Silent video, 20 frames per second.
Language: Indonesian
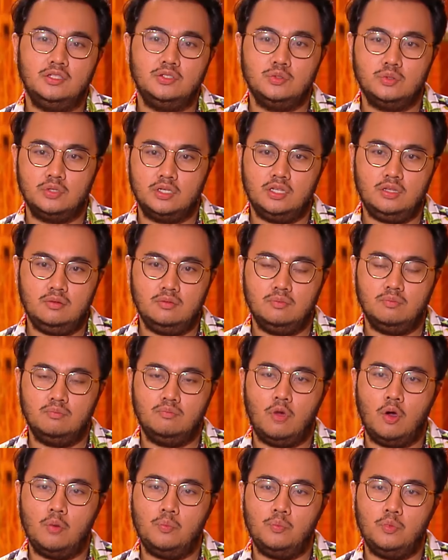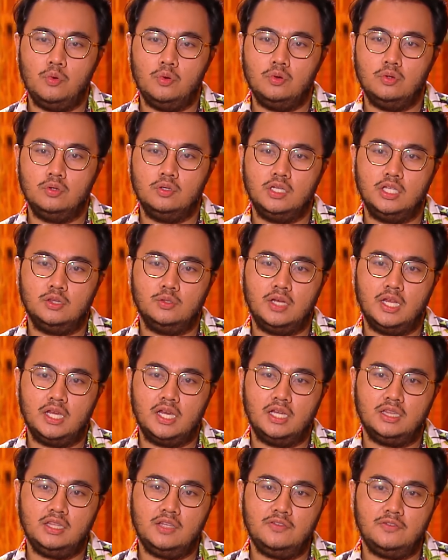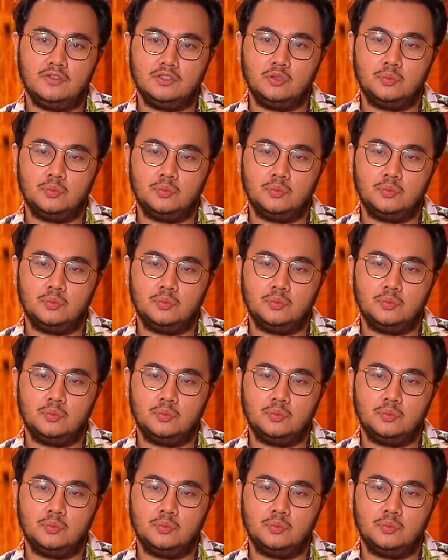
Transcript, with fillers: juri maupun itu negatif atau